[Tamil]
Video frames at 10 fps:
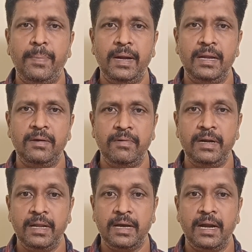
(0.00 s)
பல
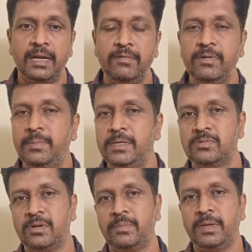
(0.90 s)
வருட கனவு
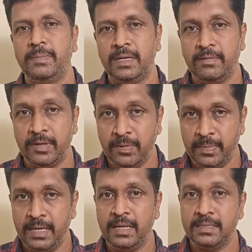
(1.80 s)
அப்படின்னு சொல்ல முடியும் இன்ன
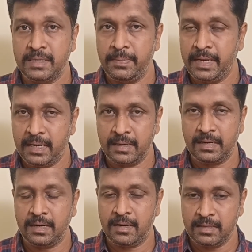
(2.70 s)
வரைக்கும் இந்தியா
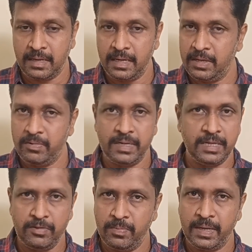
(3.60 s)
செமிகண்டக்டருக்கான தனி
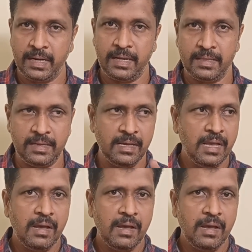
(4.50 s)
யூனிட் எதுவுமே கிடையாது